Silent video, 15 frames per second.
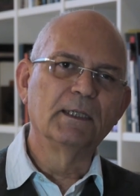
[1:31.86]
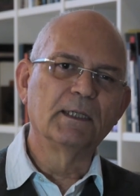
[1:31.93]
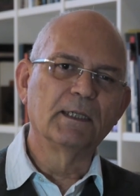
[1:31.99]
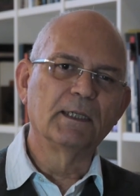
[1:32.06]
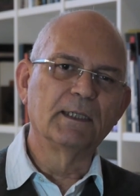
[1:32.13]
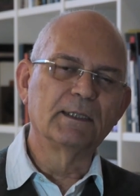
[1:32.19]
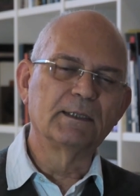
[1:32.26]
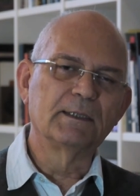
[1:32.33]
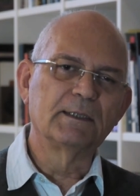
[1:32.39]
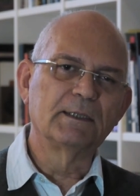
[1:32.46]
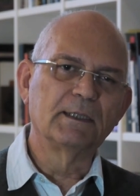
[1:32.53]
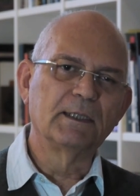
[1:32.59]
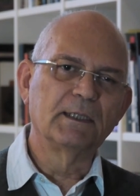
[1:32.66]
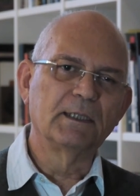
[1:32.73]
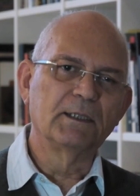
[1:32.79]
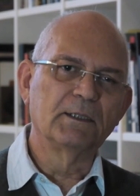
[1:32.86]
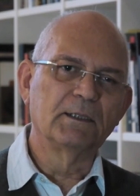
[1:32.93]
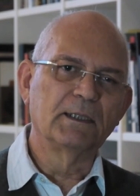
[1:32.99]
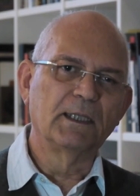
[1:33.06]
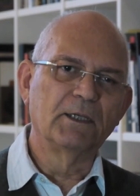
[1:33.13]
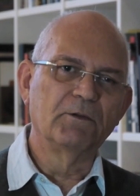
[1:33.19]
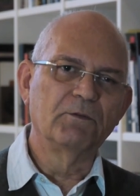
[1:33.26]
eh, ser,
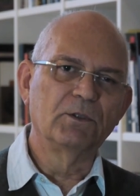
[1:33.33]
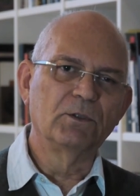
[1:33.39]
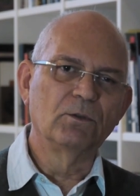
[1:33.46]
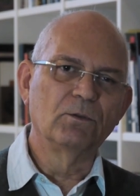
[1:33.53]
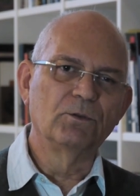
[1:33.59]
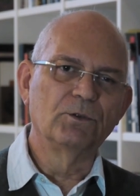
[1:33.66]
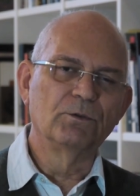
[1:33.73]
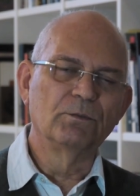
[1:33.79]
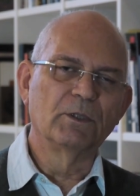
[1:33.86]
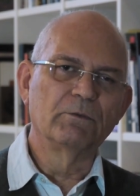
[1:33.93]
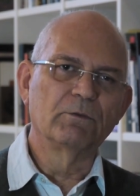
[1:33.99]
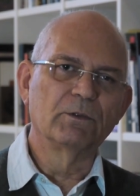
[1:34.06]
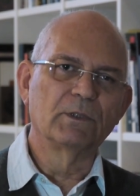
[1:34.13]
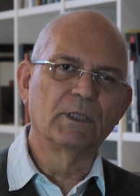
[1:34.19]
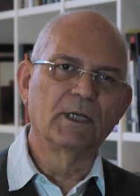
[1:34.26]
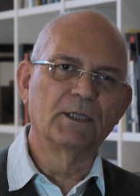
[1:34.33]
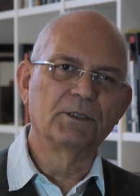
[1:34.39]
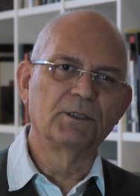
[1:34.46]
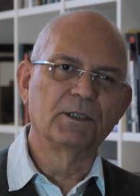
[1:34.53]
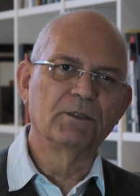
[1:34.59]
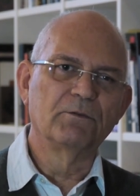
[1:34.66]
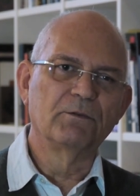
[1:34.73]
ter vindo de uma
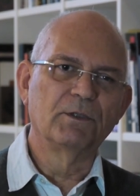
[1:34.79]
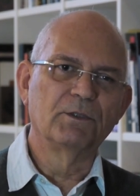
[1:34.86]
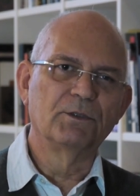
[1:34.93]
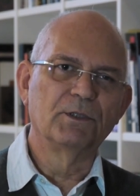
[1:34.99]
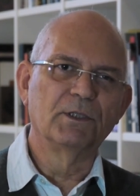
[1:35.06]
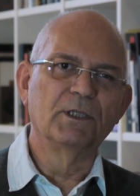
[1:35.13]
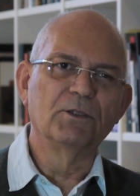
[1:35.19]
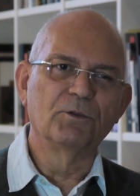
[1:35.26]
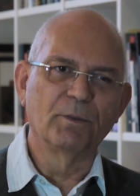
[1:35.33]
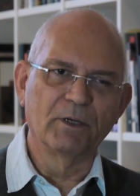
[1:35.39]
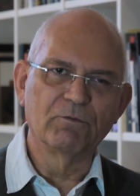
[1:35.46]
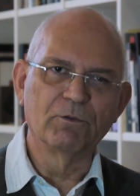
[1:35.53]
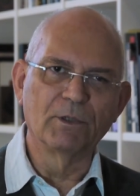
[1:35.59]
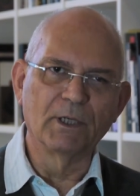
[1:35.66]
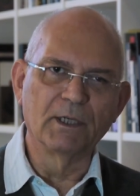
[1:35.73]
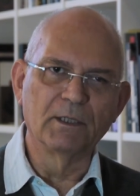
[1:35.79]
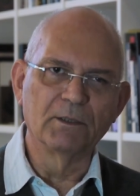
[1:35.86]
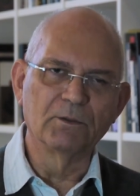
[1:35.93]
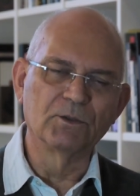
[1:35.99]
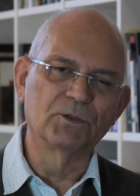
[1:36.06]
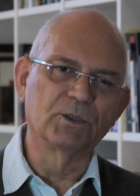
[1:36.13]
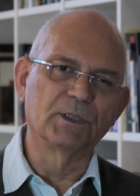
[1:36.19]
vontade que veio de dentro para fora,
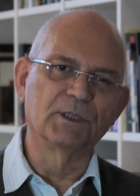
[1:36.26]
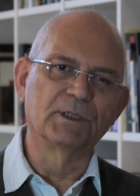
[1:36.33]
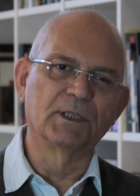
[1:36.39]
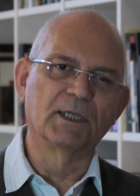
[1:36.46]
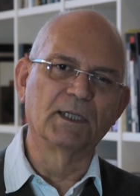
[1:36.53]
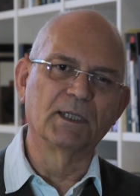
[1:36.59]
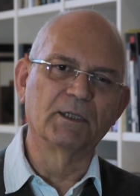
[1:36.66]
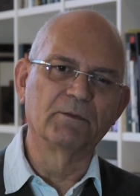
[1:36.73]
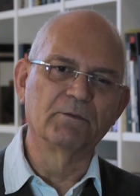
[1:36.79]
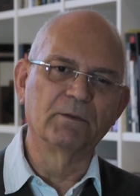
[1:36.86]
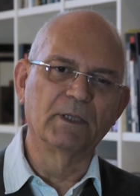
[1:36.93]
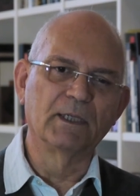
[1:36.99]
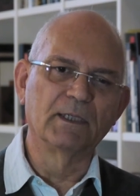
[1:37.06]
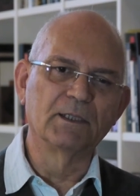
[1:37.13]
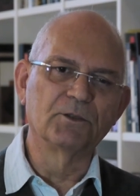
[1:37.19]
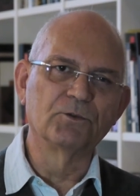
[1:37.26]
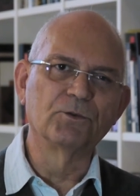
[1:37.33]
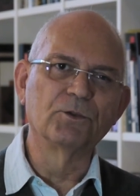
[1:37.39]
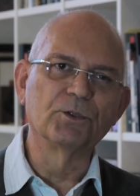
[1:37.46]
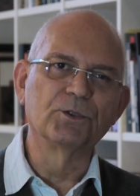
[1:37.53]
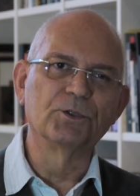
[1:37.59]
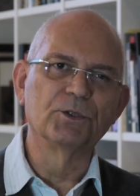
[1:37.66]
ou seja, ela, ela
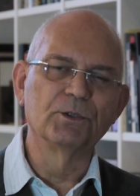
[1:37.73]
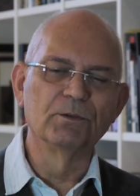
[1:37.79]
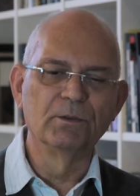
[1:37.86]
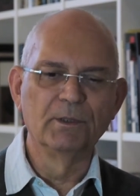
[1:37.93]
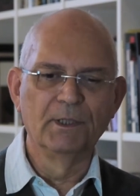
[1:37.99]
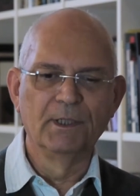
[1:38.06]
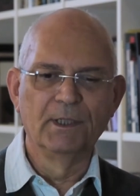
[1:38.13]
surgiu